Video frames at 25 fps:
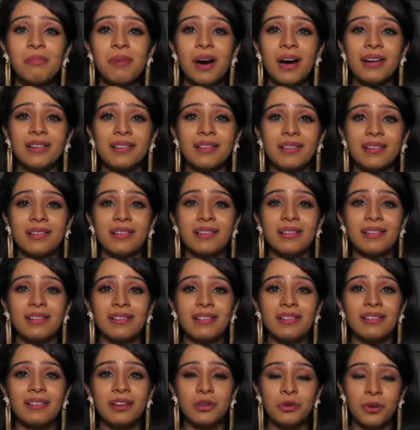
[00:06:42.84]
बट
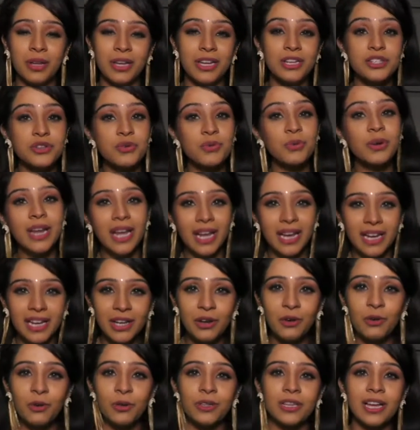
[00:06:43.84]
uh, क्योंकि शूट
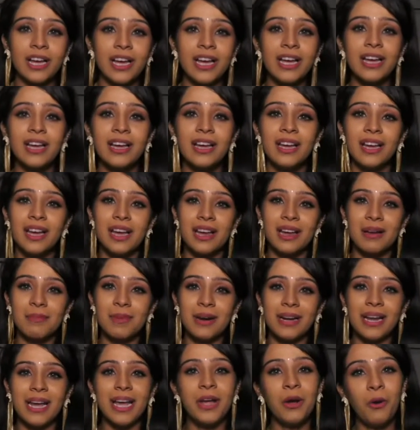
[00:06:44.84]
डेली होता
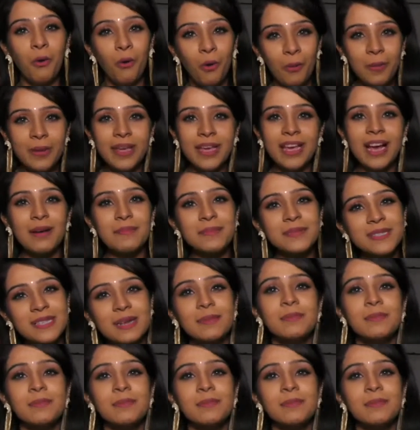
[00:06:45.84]
है बट आई होप कि आप